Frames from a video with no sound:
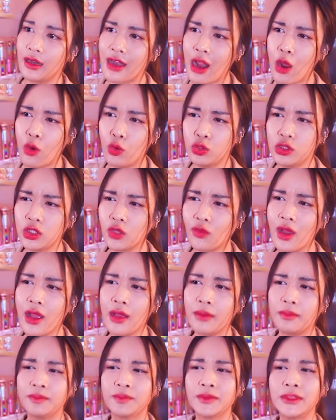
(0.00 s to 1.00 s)
เรารู้สึกว่า
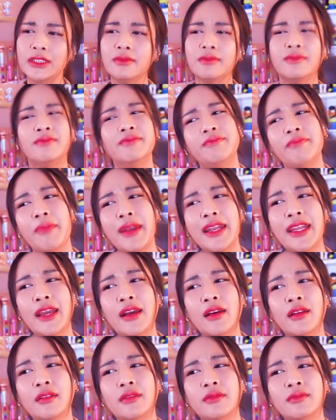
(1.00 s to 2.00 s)
มันยั
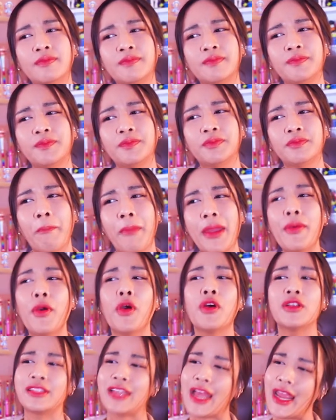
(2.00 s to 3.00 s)
งไม่พ
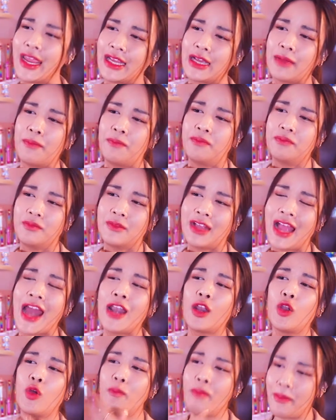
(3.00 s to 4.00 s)
อใจกับการ
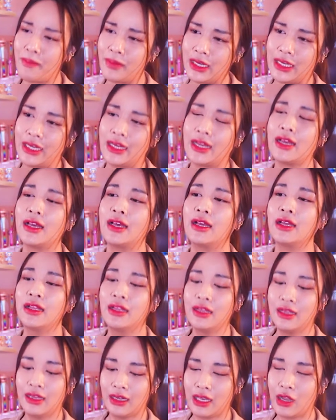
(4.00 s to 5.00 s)
ลบแบบนี้นะคะ
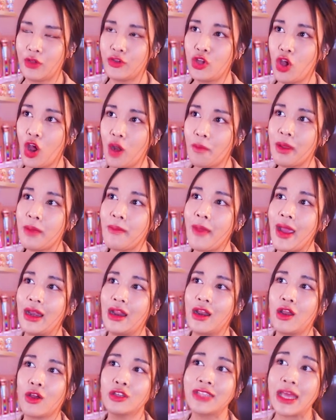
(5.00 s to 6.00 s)
เราย้อนไปใหม่แล้
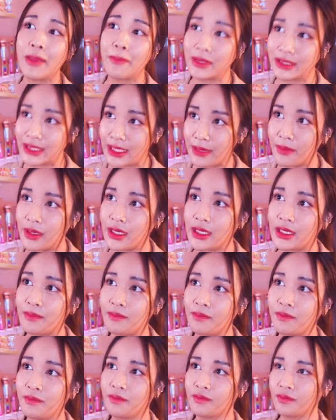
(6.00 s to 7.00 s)
วเราก็ใส่เปอร์เซ็นต์เพิ่ม
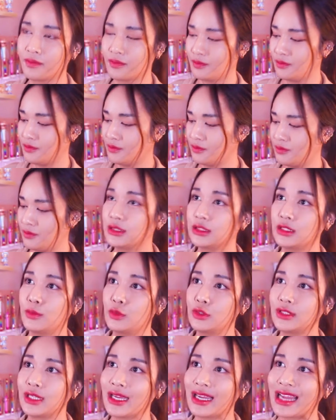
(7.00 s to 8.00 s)
สมม
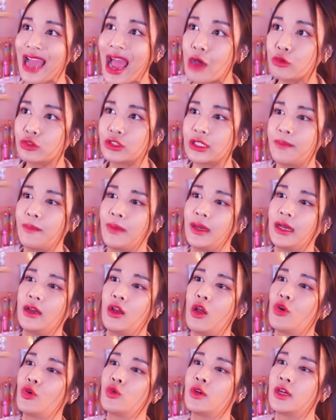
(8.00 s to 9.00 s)
ติสักเก้าสิบไปเลย
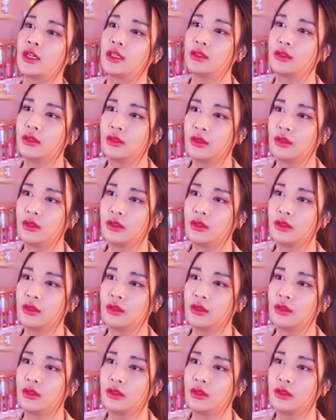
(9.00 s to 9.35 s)
ลองดูนะ